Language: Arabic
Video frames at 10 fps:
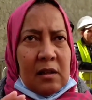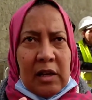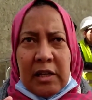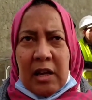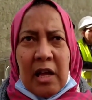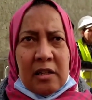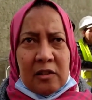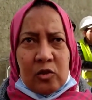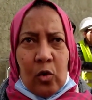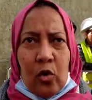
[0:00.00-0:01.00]
غير اي
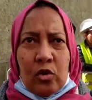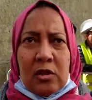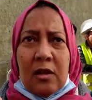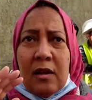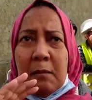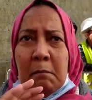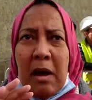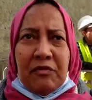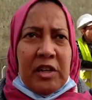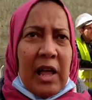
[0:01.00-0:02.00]
للسقوط
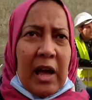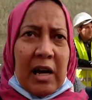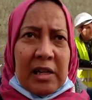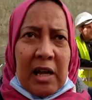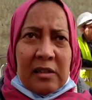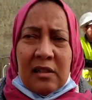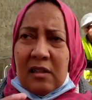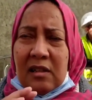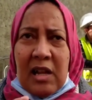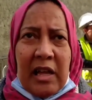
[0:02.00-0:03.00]
ما فيه لا قرار
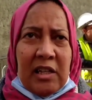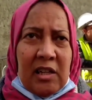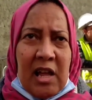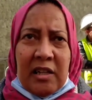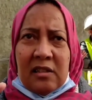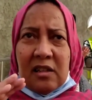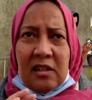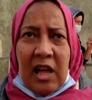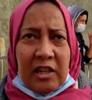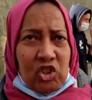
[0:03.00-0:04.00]
لا اعلان
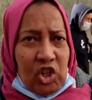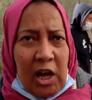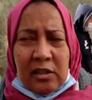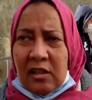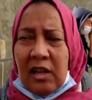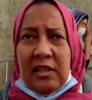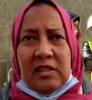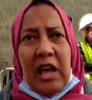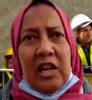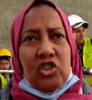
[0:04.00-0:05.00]
لا اشعار لا
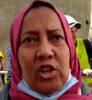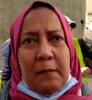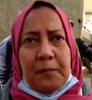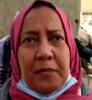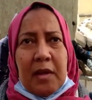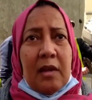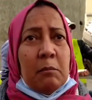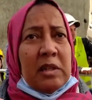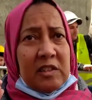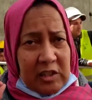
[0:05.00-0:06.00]
حتى حاجه
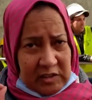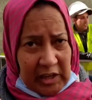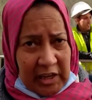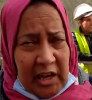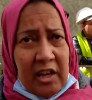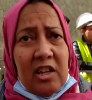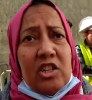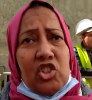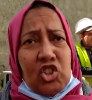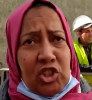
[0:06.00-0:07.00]
منزل صحيح
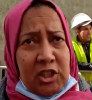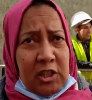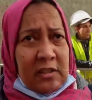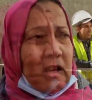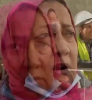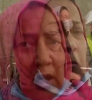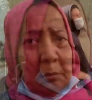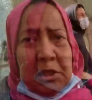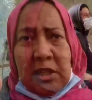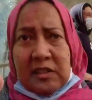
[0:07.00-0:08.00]
جديد
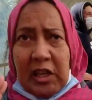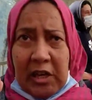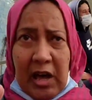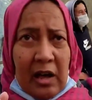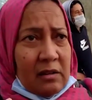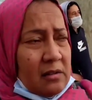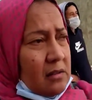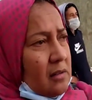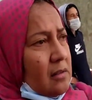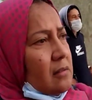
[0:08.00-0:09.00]
معزه صحيحه
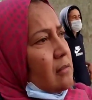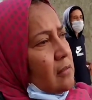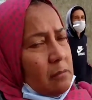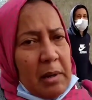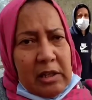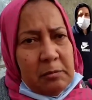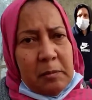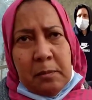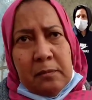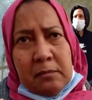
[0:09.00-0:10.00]
باقي
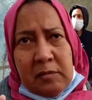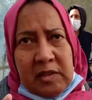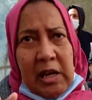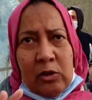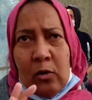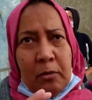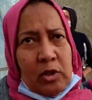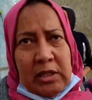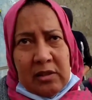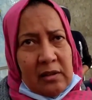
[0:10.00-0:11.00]
مزيان اون
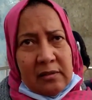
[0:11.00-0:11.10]
بون